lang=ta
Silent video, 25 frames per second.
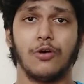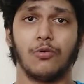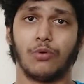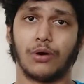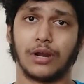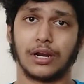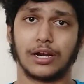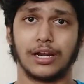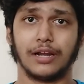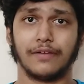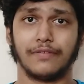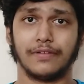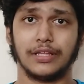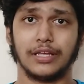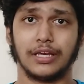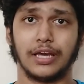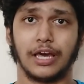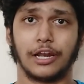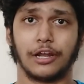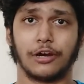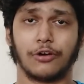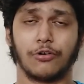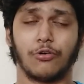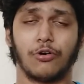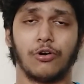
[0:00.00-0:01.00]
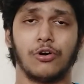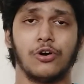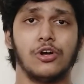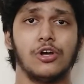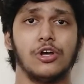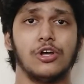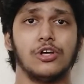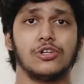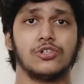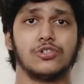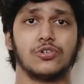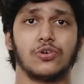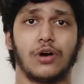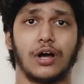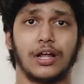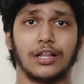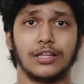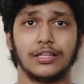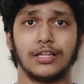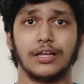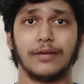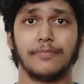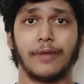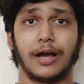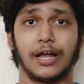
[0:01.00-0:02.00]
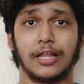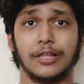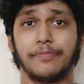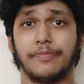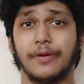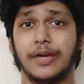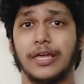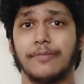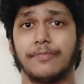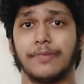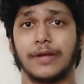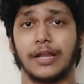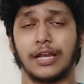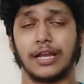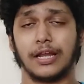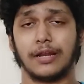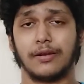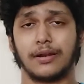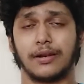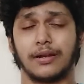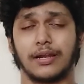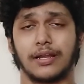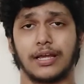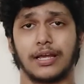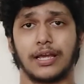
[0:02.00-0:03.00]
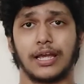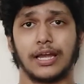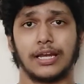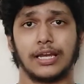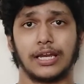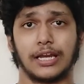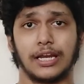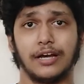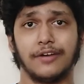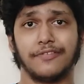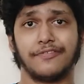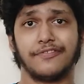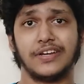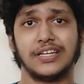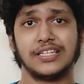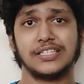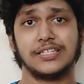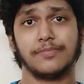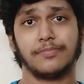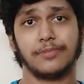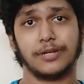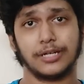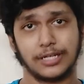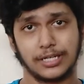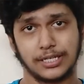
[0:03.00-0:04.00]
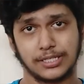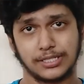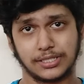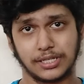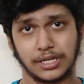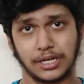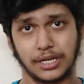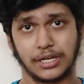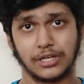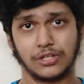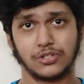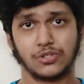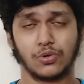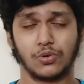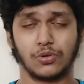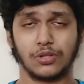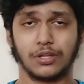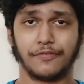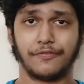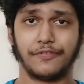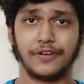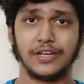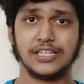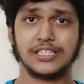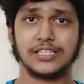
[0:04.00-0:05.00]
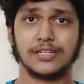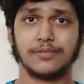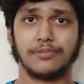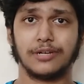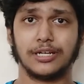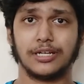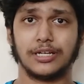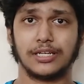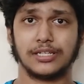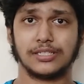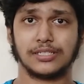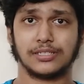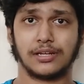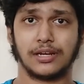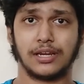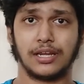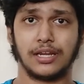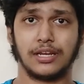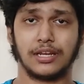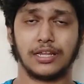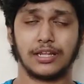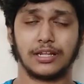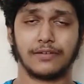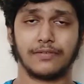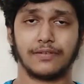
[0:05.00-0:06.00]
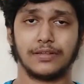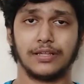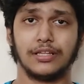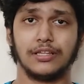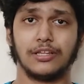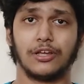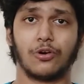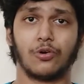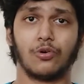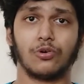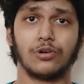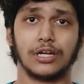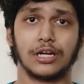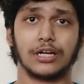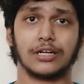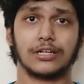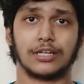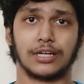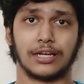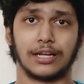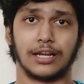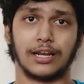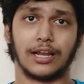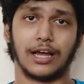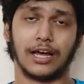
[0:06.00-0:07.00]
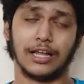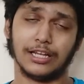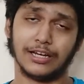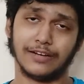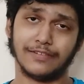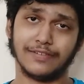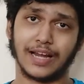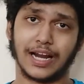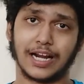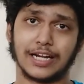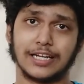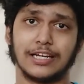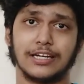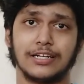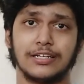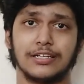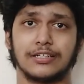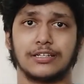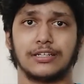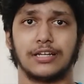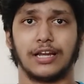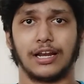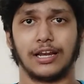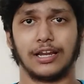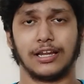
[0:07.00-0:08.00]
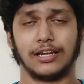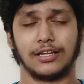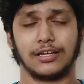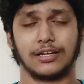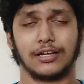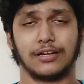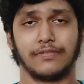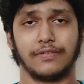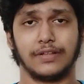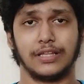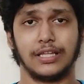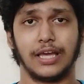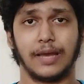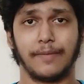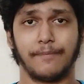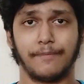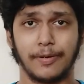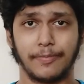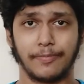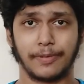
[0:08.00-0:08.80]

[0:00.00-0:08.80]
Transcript: ஒர்க்கில் வந்து இறங்குவோம் ஸோ அதுதான் அது பேர் இப்போ என்னன்னு கேட்டிங்கன்னா ஃபீஸிபிலிட்டி ஸ்டடி ஸோ இந்த ஃபீஸிபிலிட்டி ஸ்டடின்றது வந்து இந்த ரோட்டங் டனல் அதாவது அட்டன் டனலுக்கு வந்து எப்போ